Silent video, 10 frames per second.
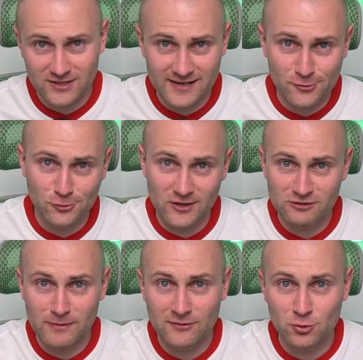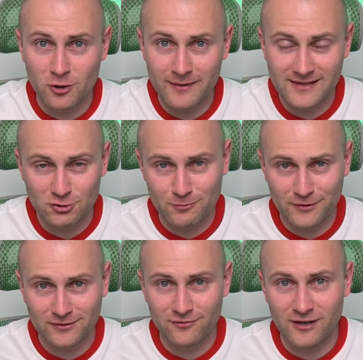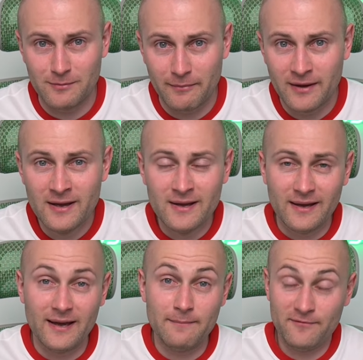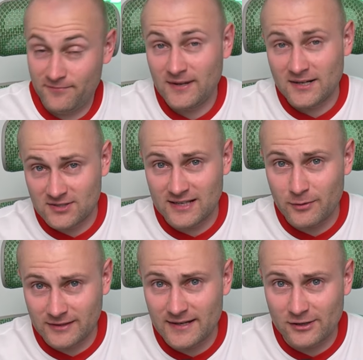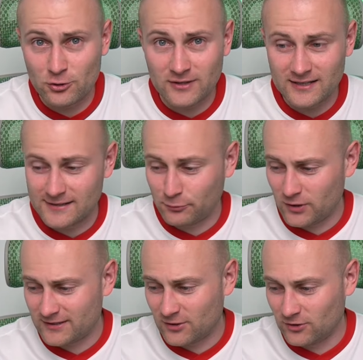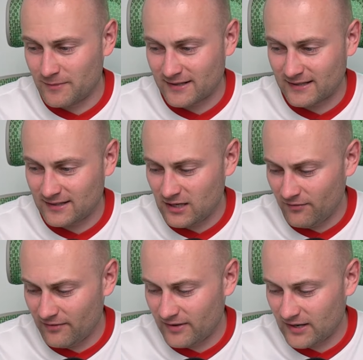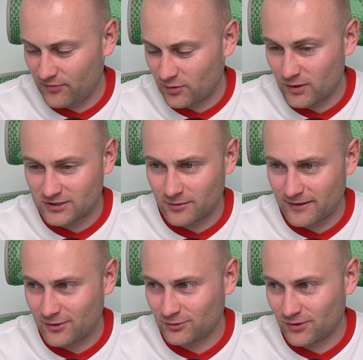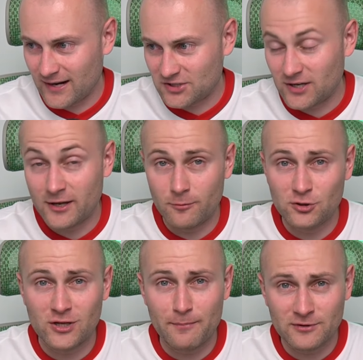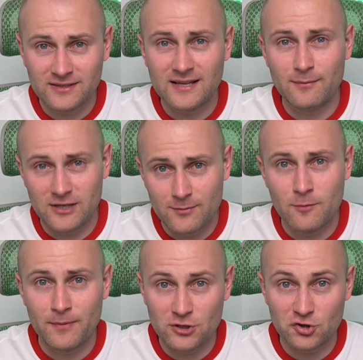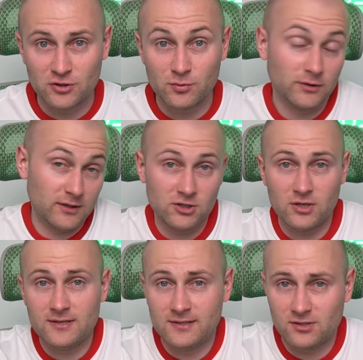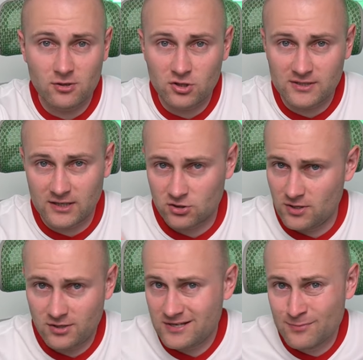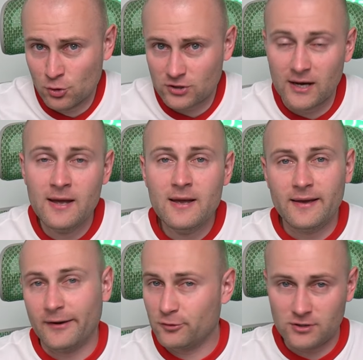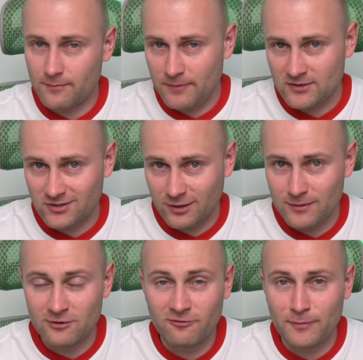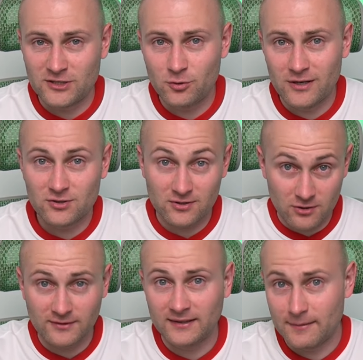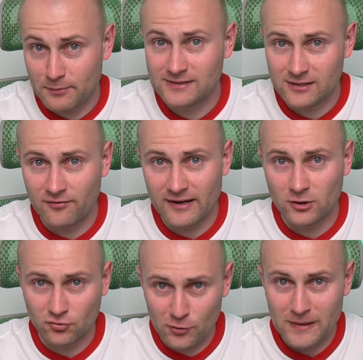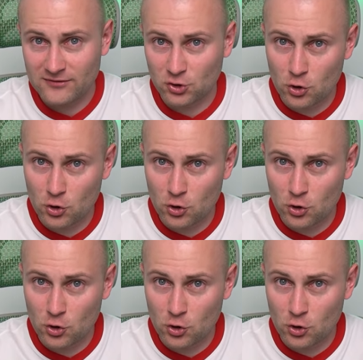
z linku, który jest w pierwszym komentarzu pod tym filmem. E, w trakcie zakładania konta akceptujesz zgody marketingowe, weryfikujesz sobie konto gracza i robisz depozyt depozyt na minimum 50 zł, jeżeli chcesz skorzystać, nikt nie zmusza. Jak już sobie 5 dych minimum wpłaciłeś, to z konta depozytowego twój pierwszy